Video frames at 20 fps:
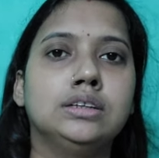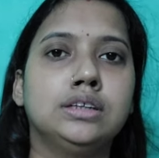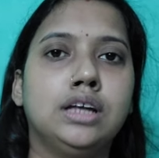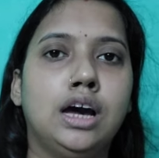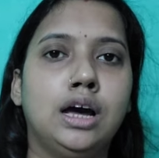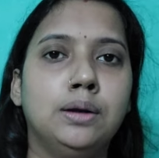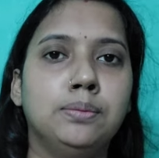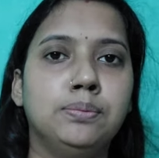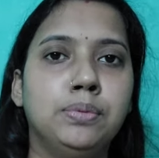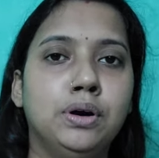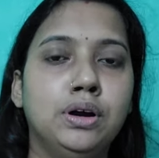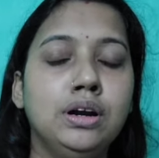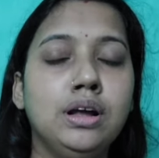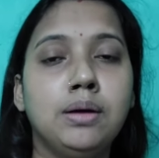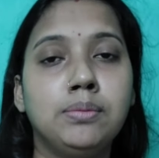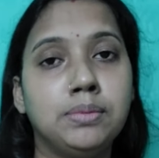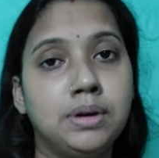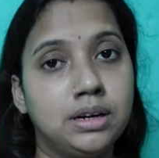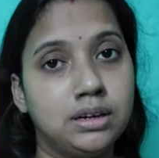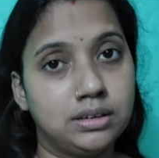তারপর
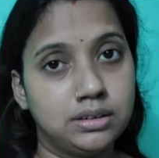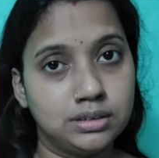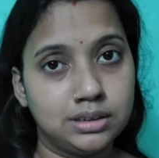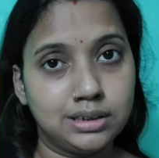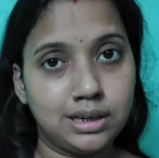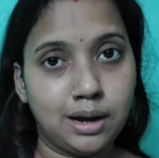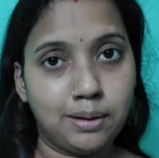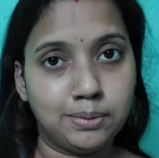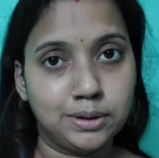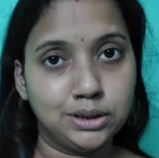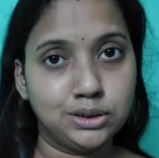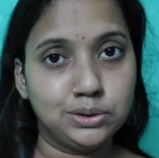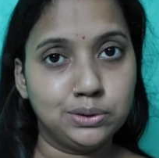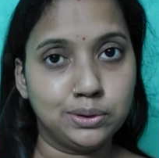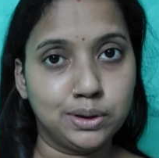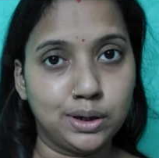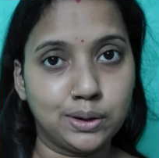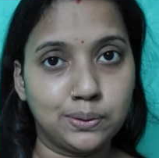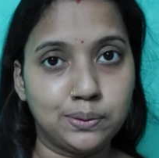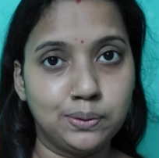আমার খাবার
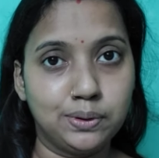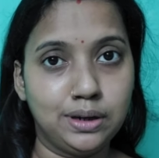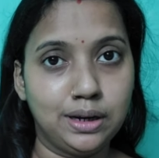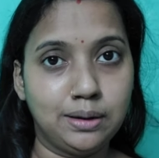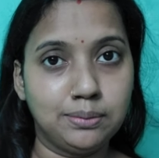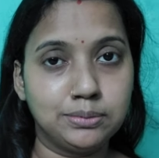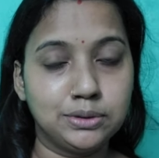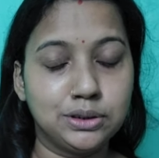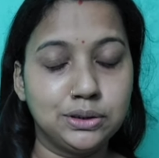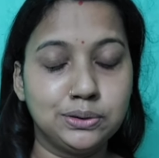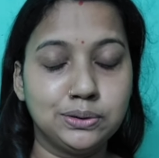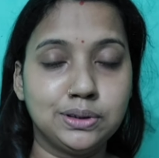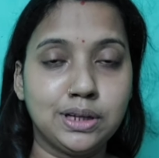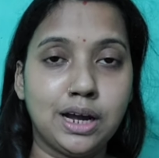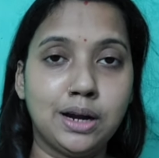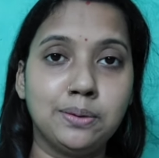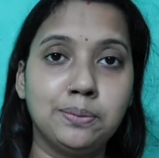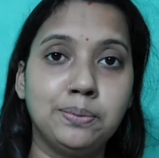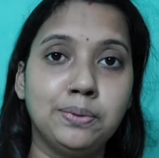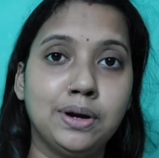জোগাড় করলাম তো
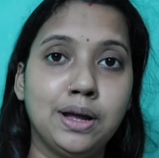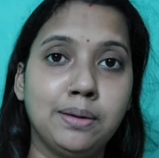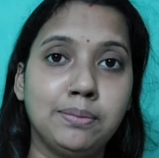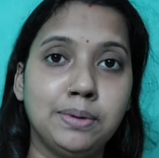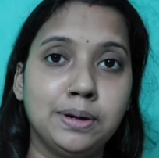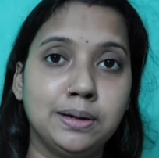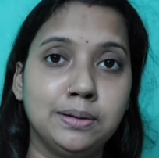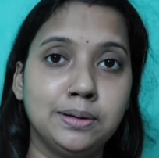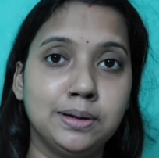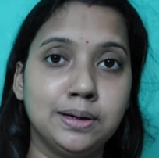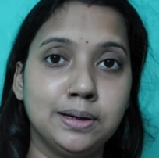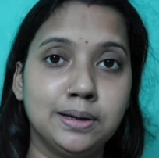তারপর আবার